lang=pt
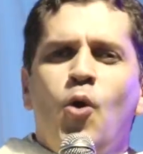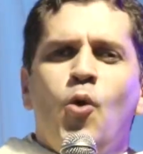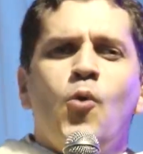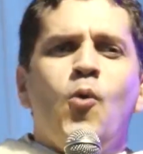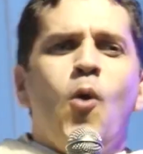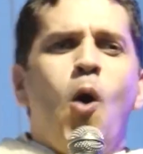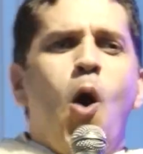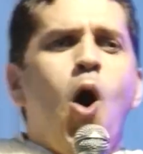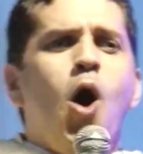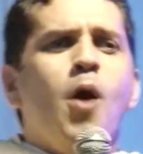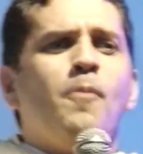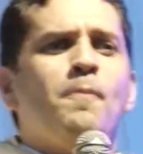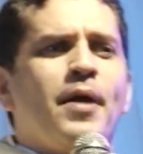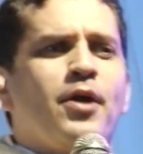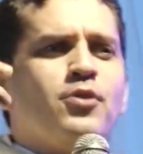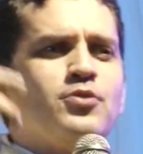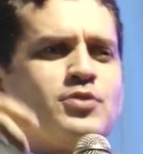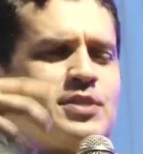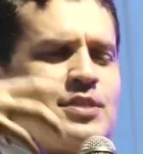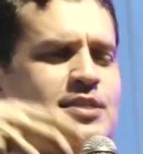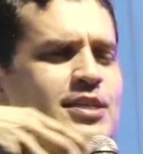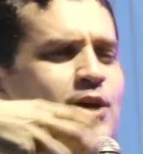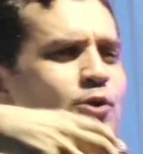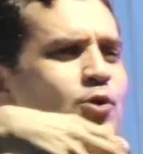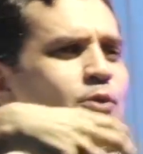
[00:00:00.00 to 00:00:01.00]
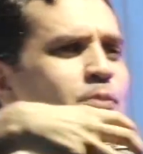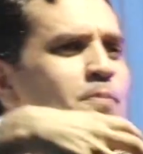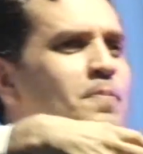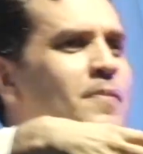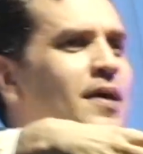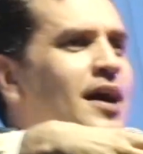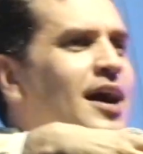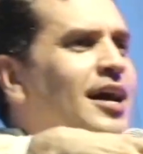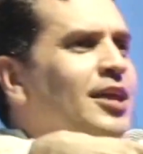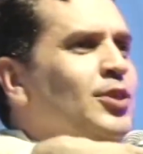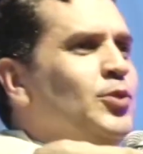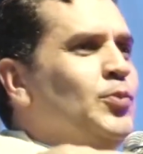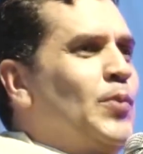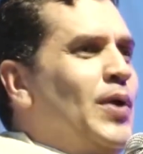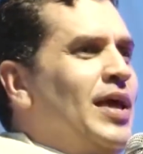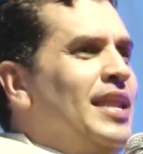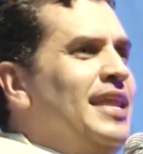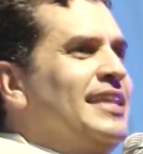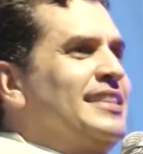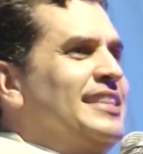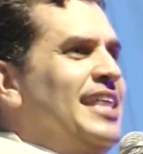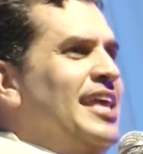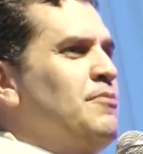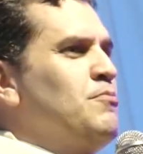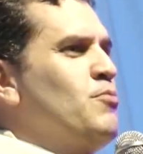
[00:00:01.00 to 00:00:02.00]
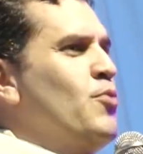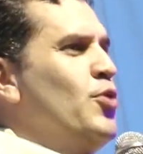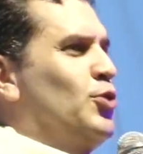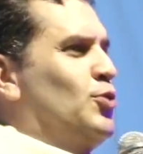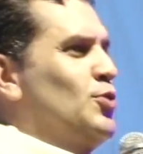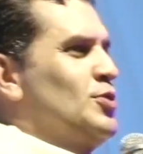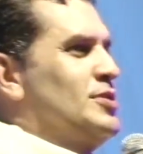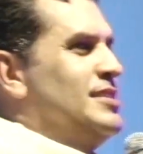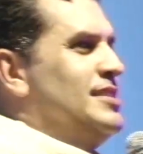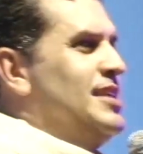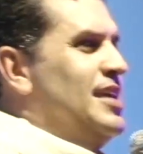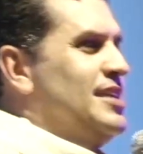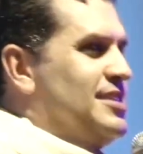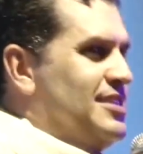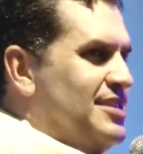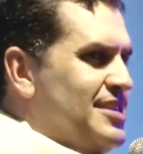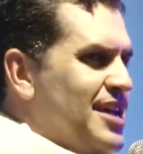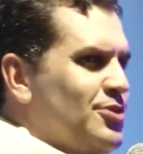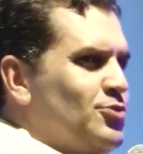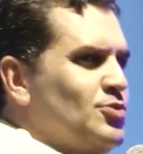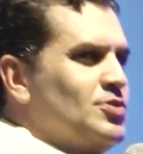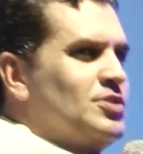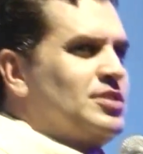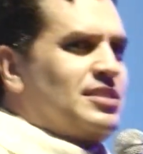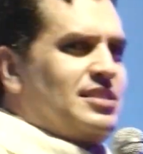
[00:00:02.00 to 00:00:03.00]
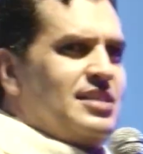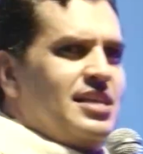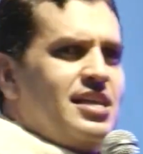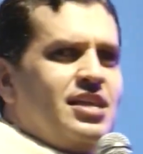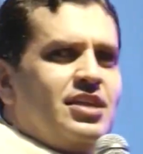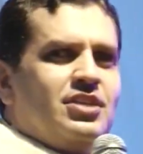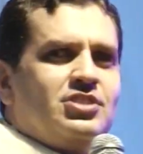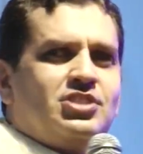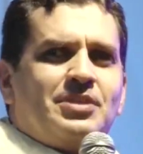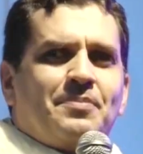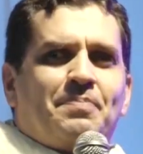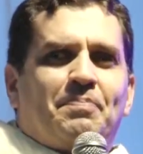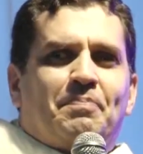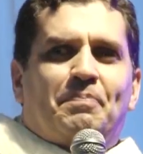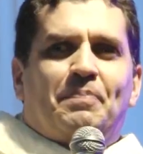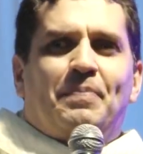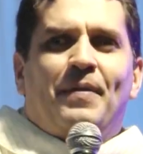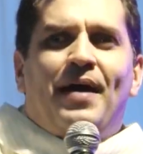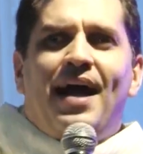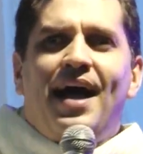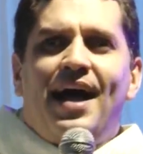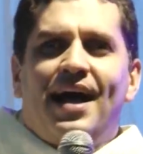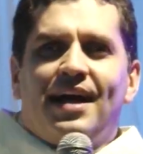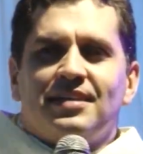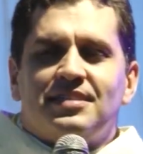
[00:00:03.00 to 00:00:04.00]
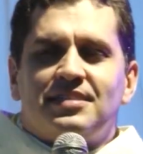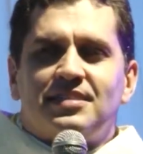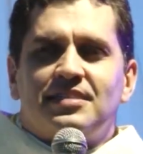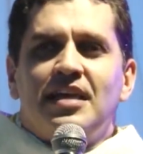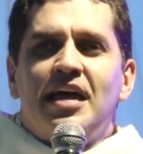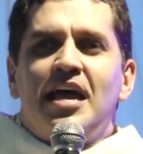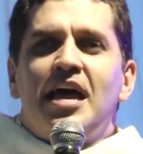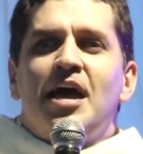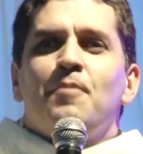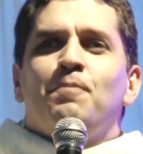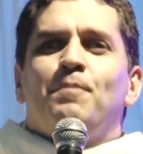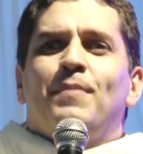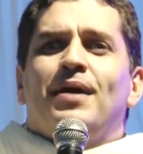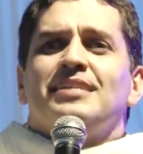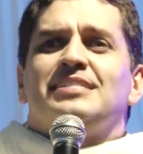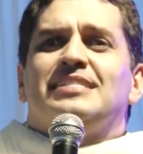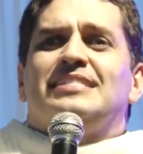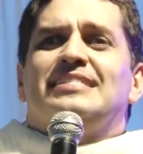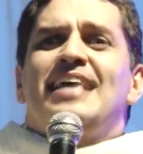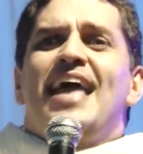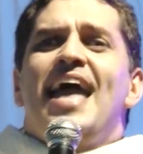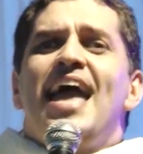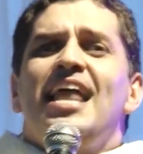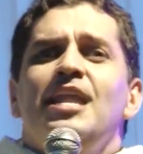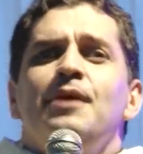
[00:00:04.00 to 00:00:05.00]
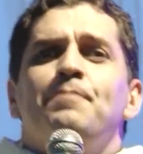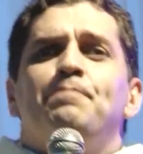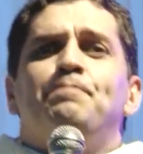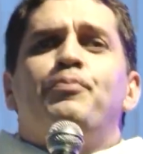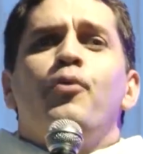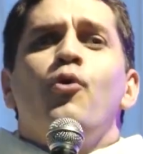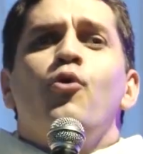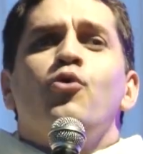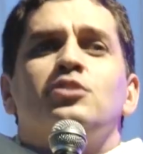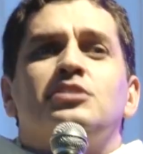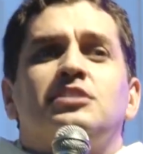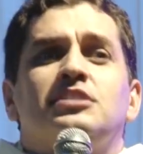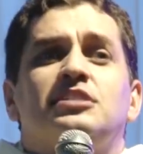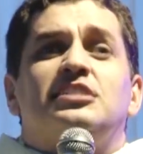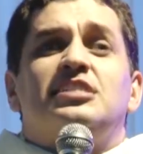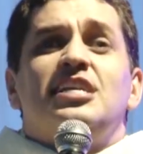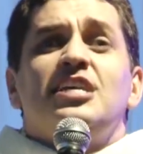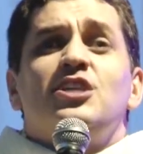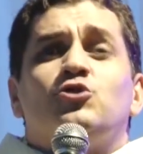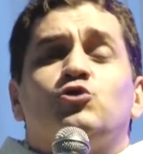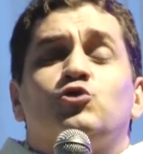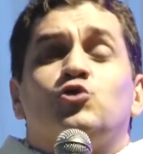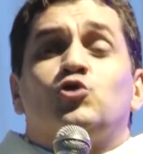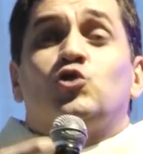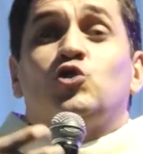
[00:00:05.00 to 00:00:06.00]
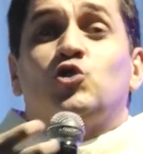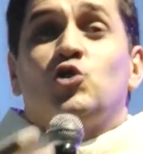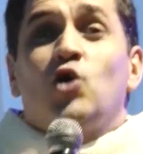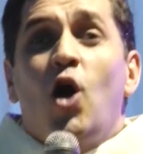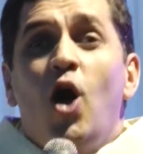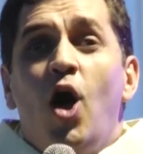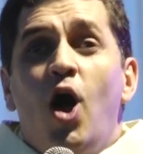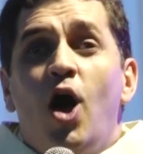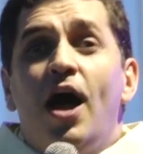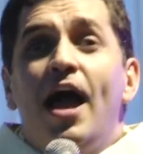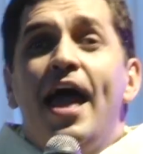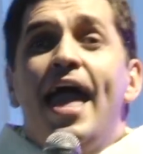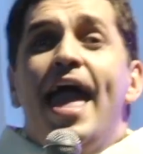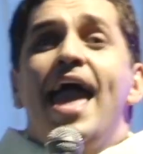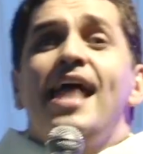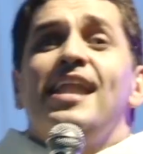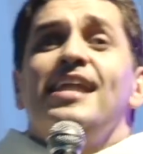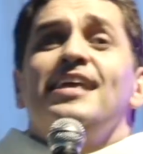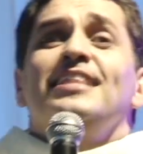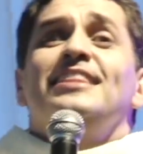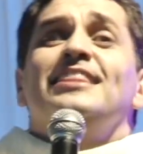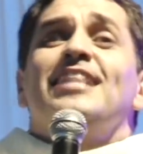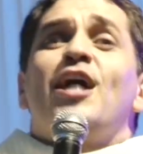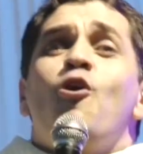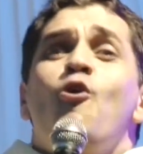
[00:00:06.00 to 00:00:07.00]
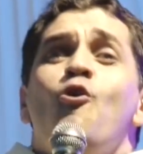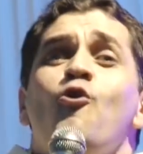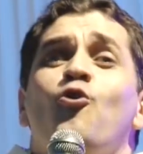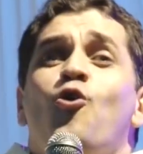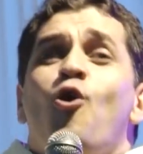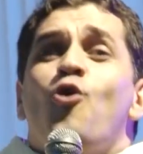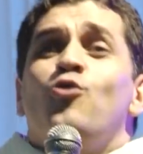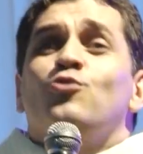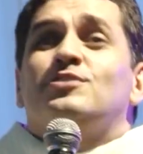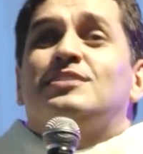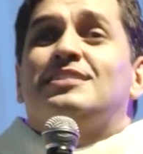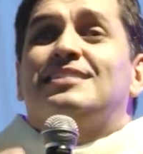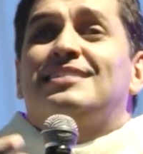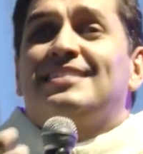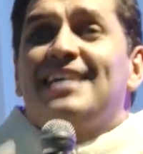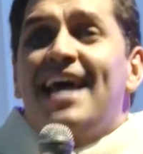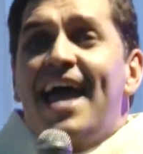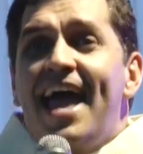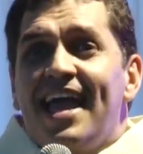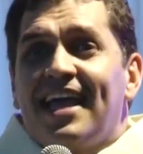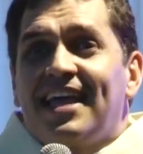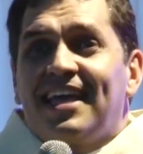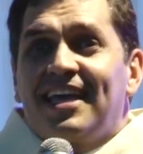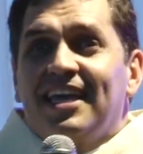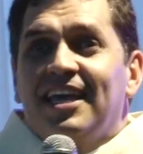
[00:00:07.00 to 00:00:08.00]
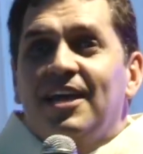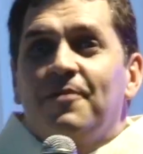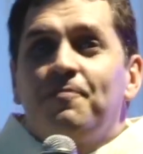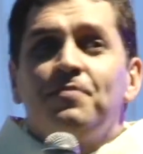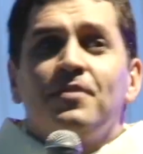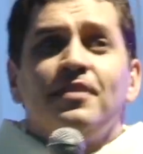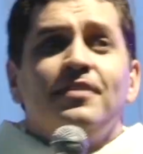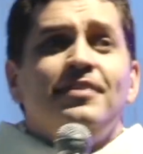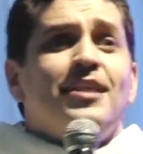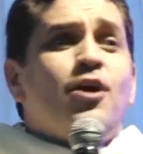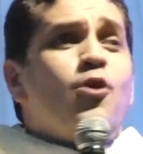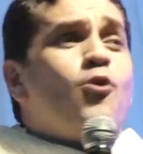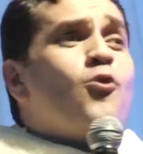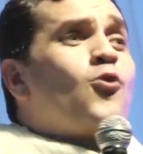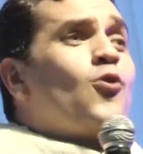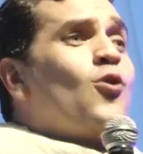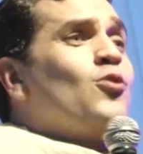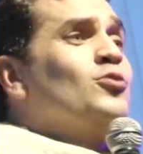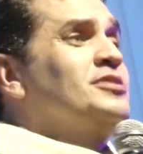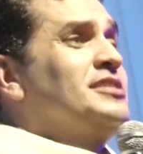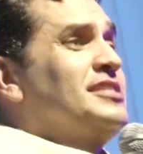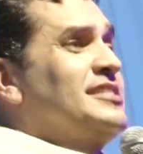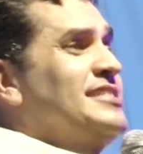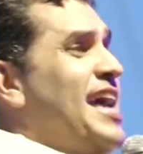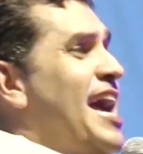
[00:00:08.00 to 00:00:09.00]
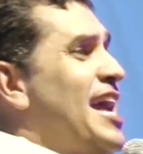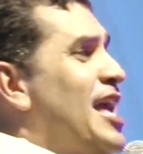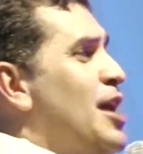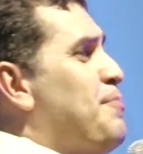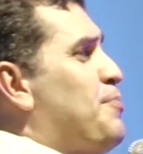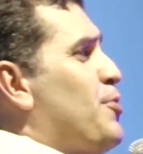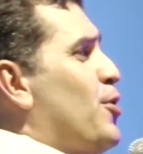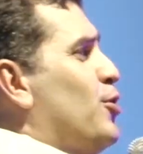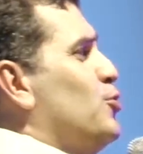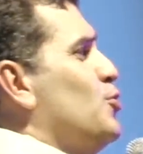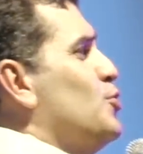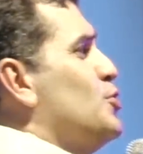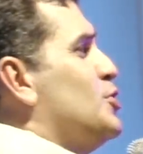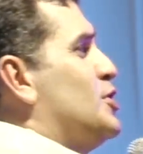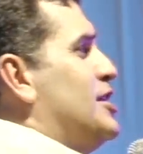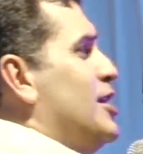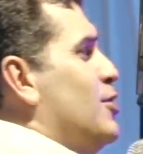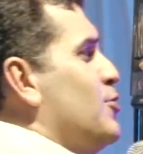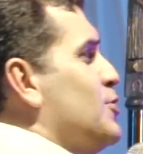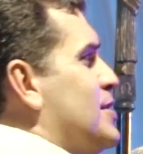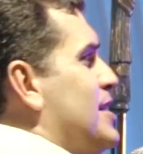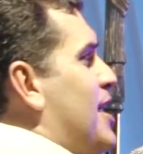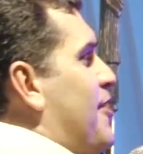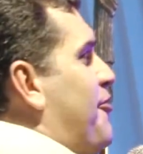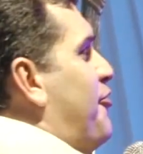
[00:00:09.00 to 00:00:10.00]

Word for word: O homem, o ser humano, ele tem muitos desejos, sim, de paz, mas ele por si só, ele não consegue, não consegue produzir os